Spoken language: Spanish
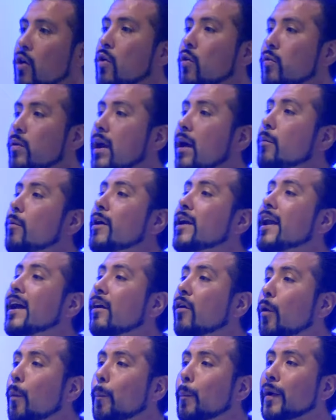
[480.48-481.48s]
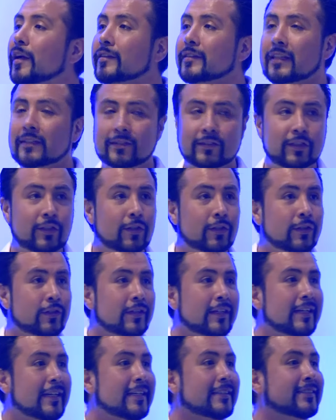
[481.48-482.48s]
Una buena
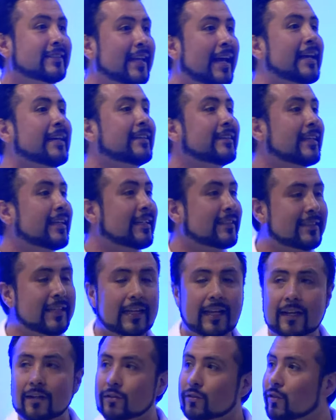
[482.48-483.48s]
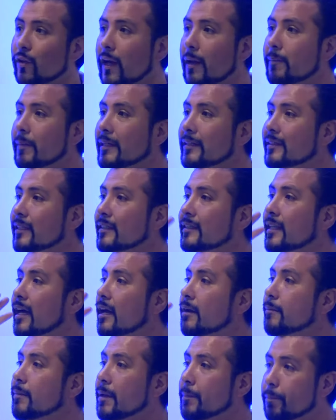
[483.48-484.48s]
conversación está interesada no solamente en
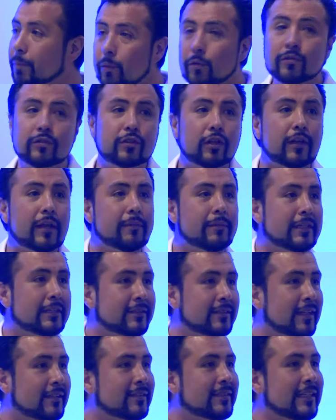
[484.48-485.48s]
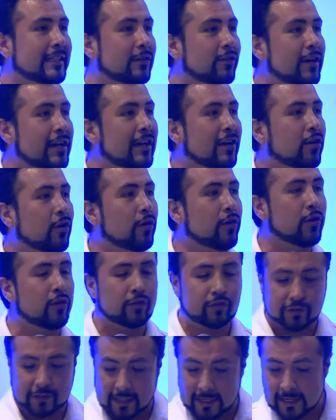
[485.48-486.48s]
dar mi punto de vista, sino en
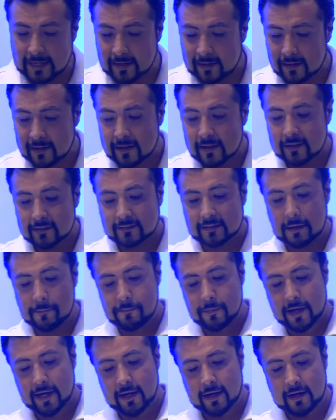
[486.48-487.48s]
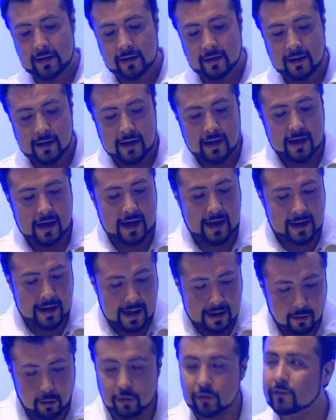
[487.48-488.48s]
conocer también a
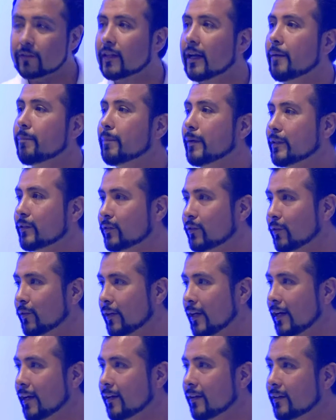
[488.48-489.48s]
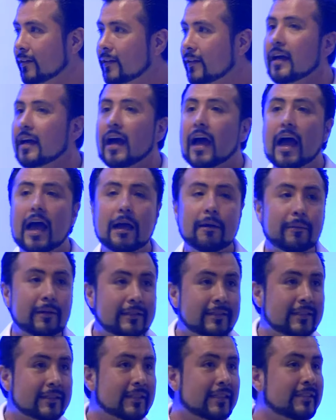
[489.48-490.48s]
la otra persona. Hay
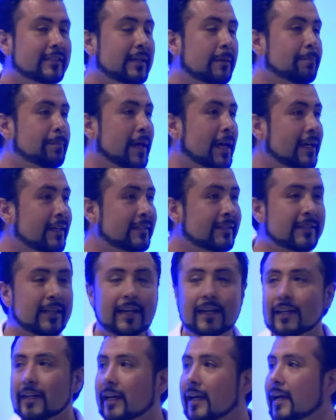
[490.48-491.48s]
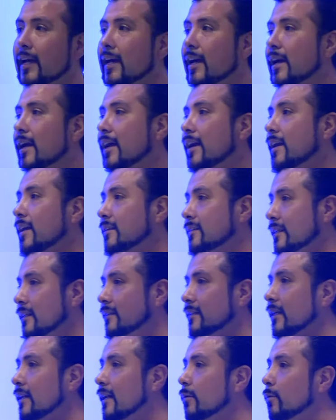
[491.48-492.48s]
veces que se piensa que se
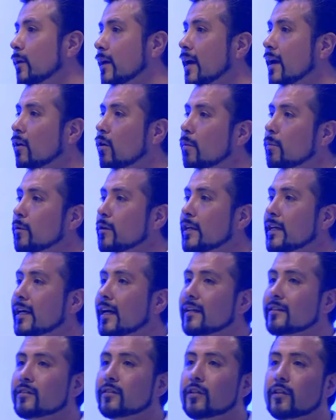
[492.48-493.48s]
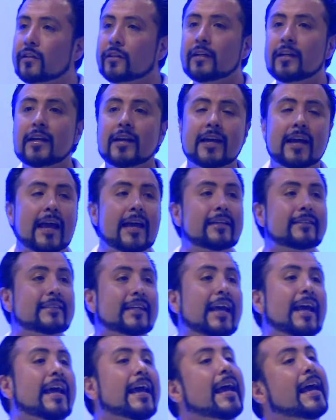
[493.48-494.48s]
tiene buena comunicación, es
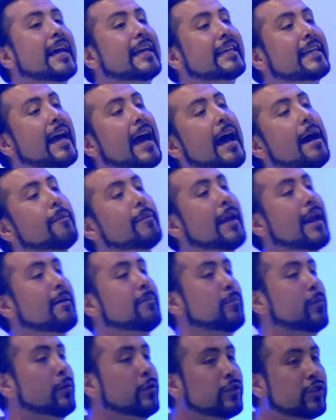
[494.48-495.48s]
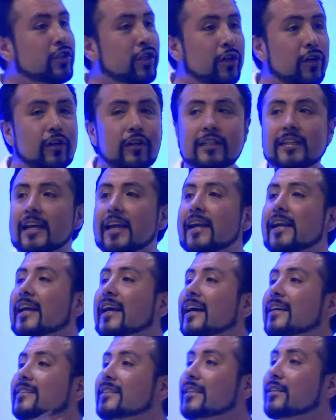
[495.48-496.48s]
que ella habla mucho y él
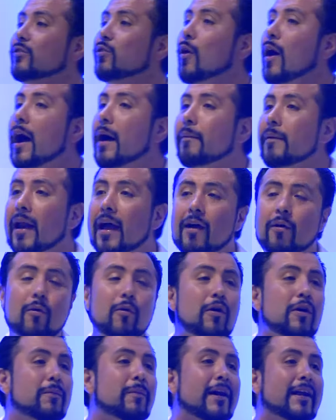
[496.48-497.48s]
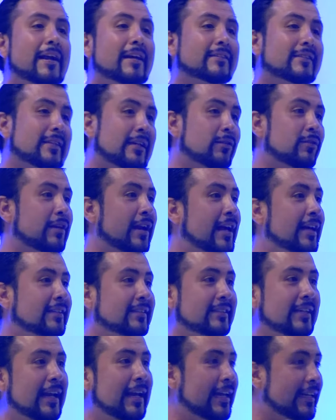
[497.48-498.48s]
casi no habla, uy, van a ser una
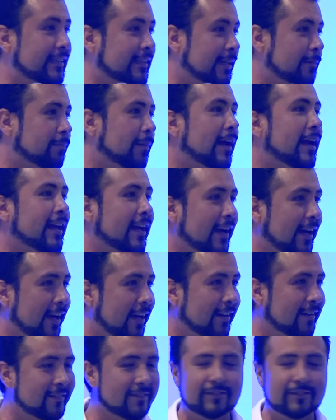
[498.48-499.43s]
excelente pareja.